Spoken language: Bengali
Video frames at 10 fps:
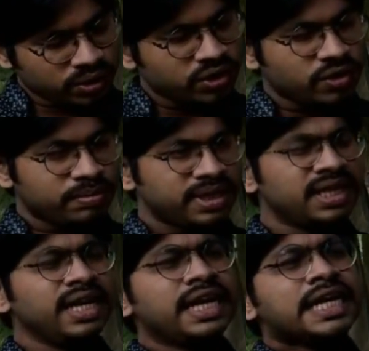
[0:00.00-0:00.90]
করতে হবে
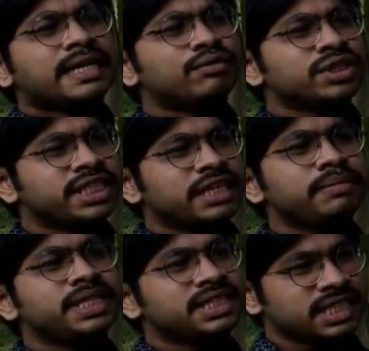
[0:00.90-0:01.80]
এবং সেই
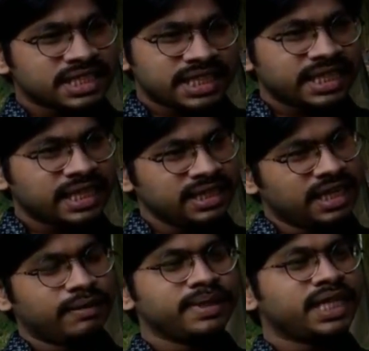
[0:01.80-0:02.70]
বিশ্বাস থেকেই
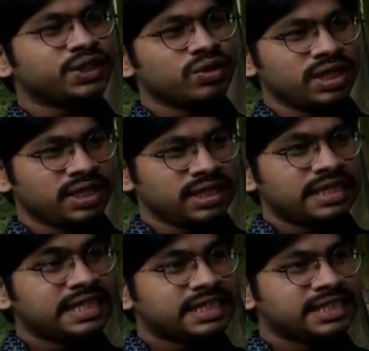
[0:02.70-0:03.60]
আমি আসলে
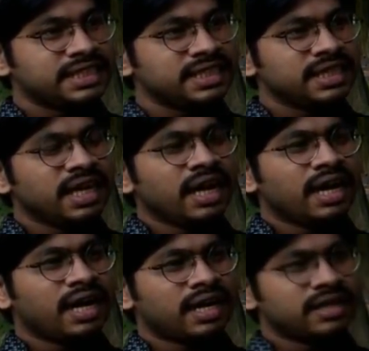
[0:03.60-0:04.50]
লিখছি
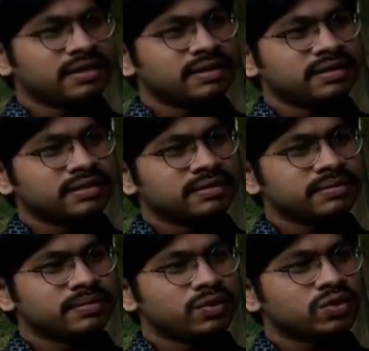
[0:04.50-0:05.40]
আর
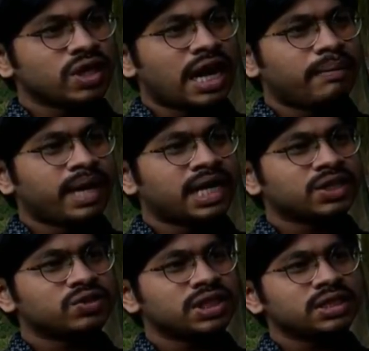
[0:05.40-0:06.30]
মূলত আমার
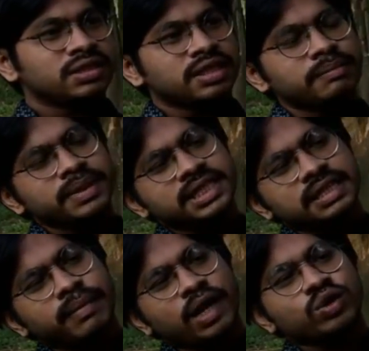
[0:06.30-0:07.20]
আসলে এমনিতে
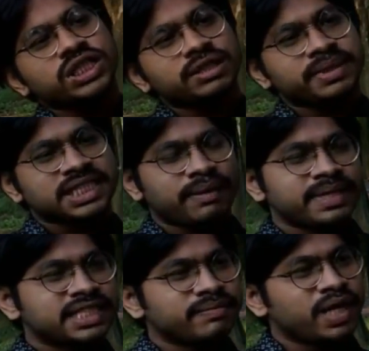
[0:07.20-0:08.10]
মানুষ হিসেবে
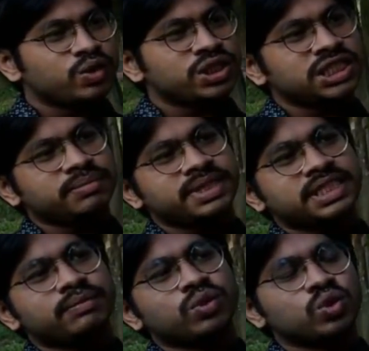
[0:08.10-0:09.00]
সামাজিক মানুষ হিসেবে
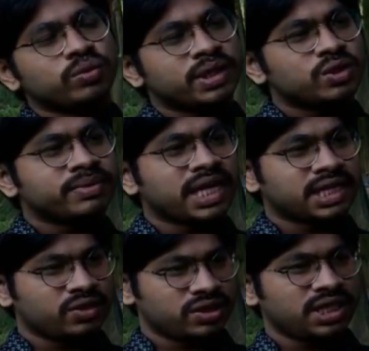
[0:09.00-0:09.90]
যে বন্ধুবান্ধব
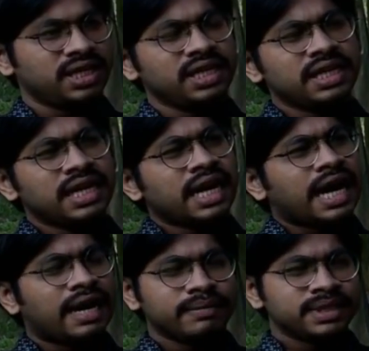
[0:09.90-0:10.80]
থাকার কথা
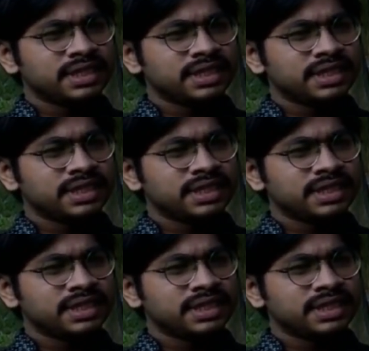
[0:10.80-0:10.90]
আমি